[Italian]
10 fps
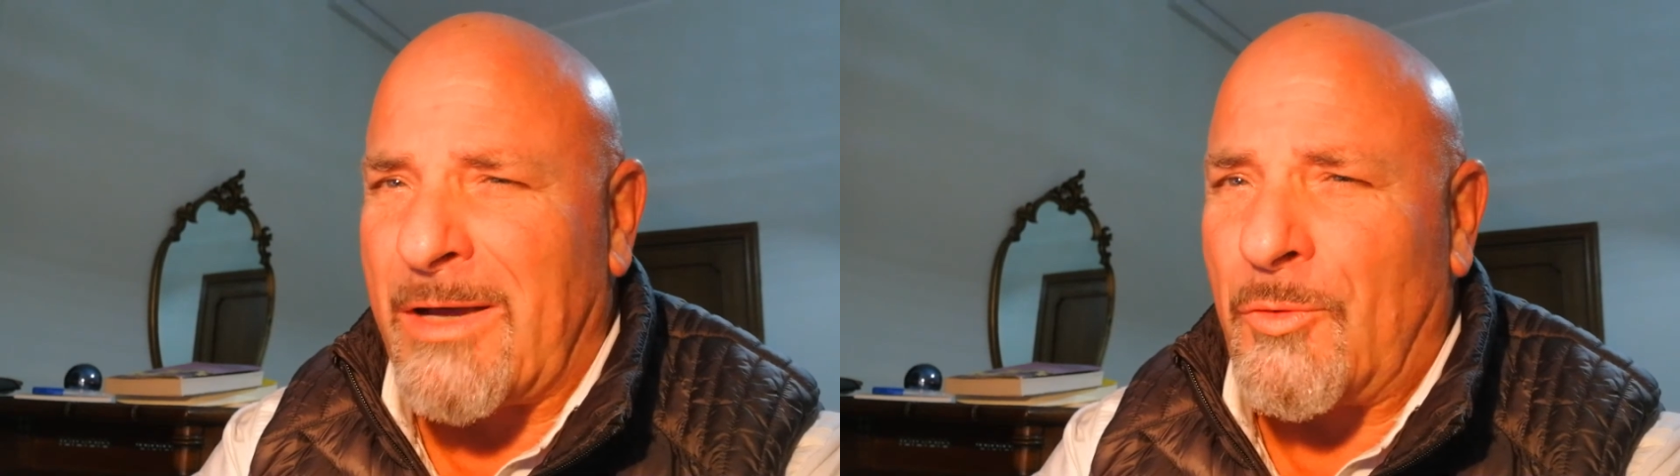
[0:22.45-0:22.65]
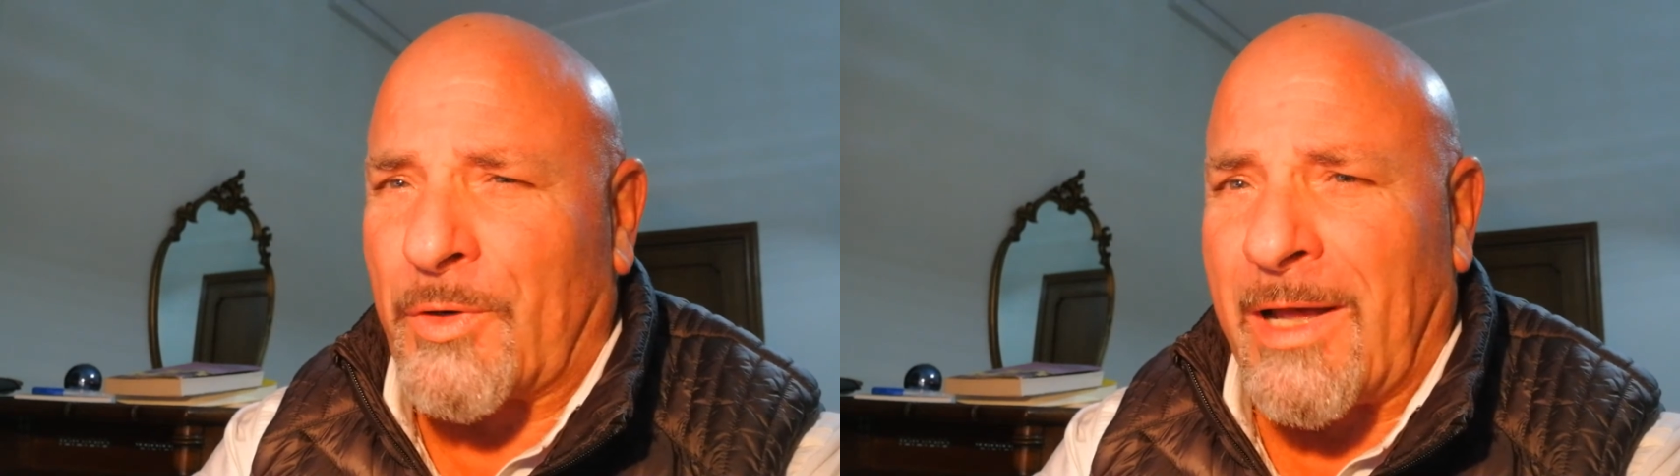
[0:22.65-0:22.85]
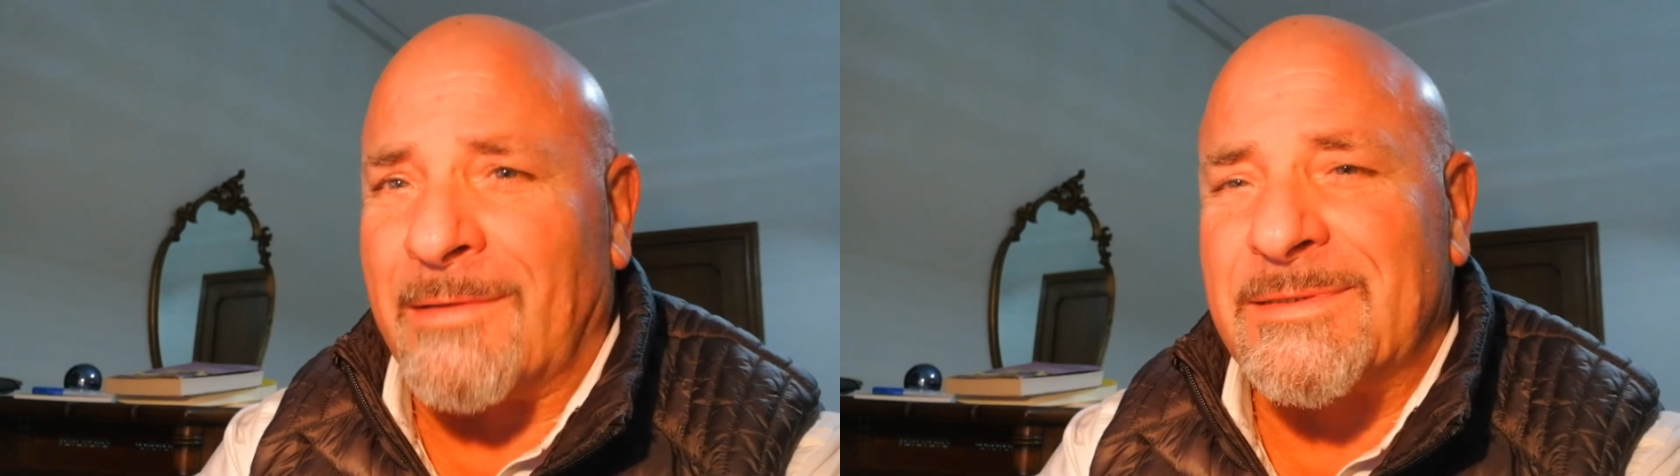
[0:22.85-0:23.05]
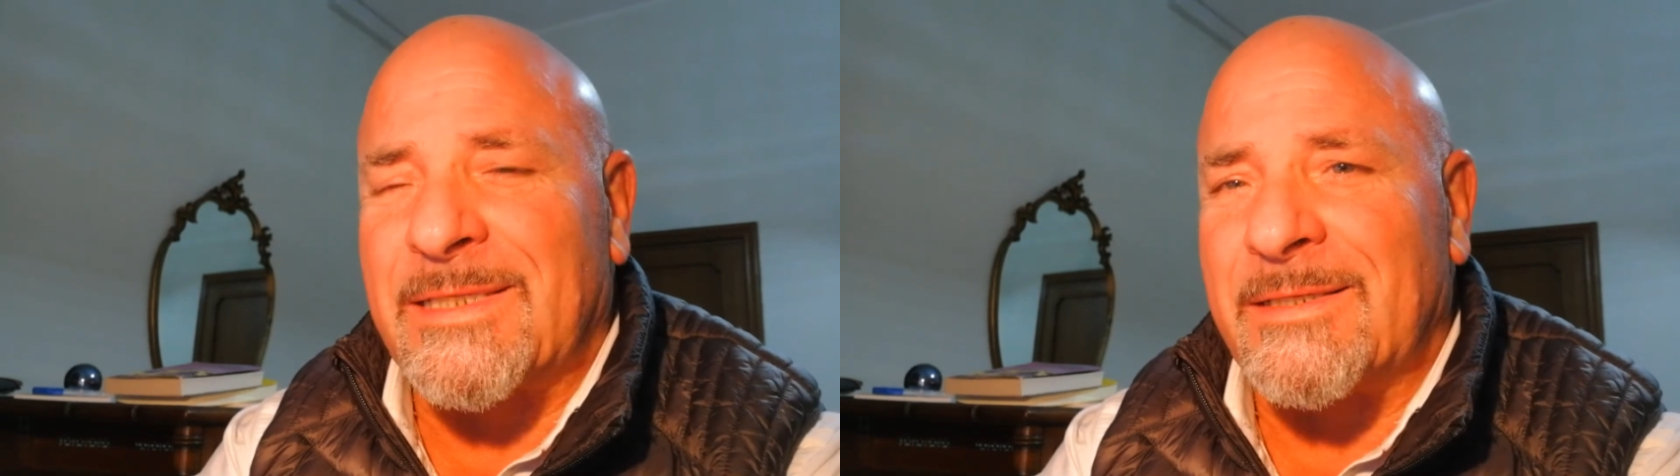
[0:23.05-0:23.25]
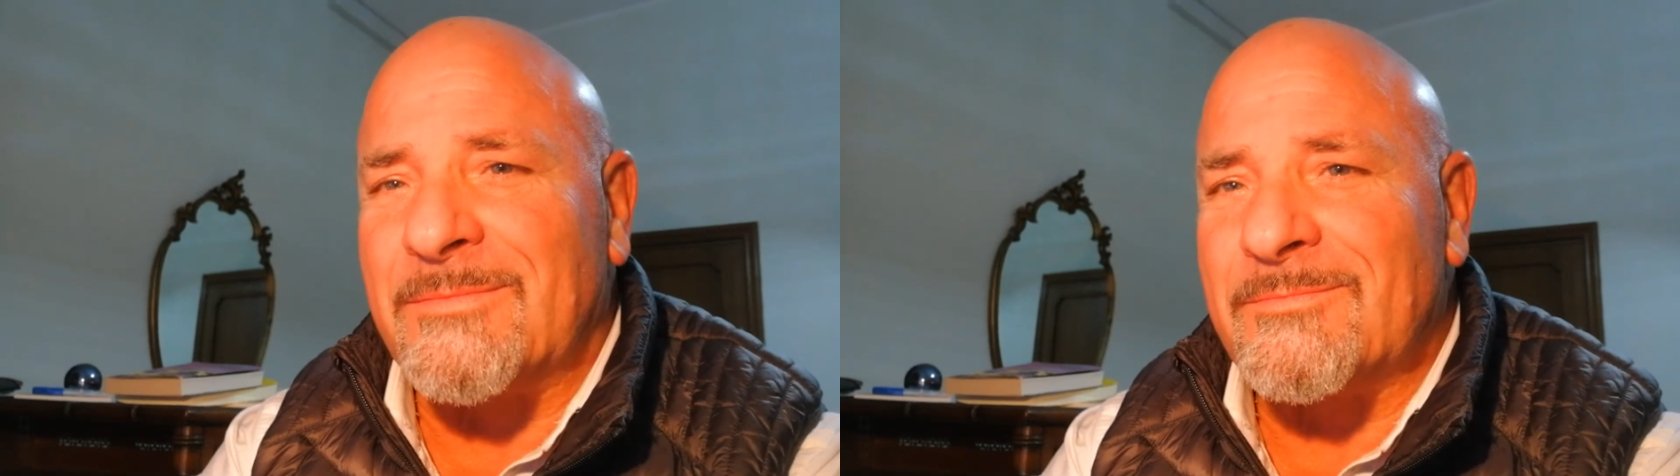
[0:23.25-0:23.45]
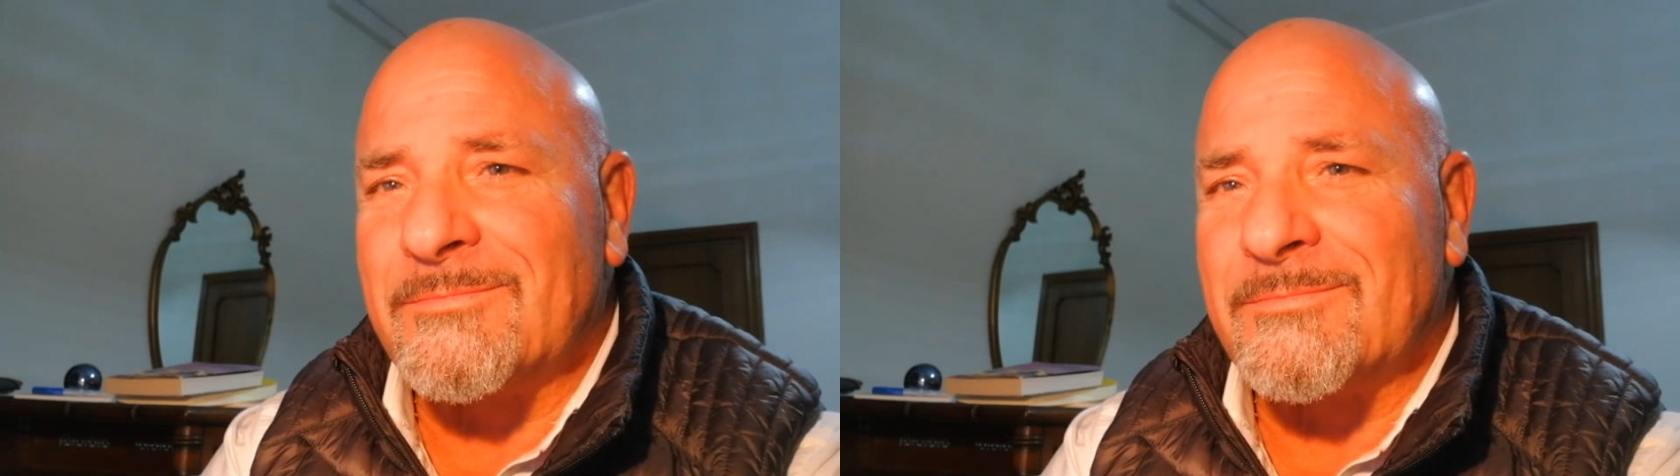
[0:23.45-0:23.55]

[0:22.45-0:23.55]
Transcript: ancora altri.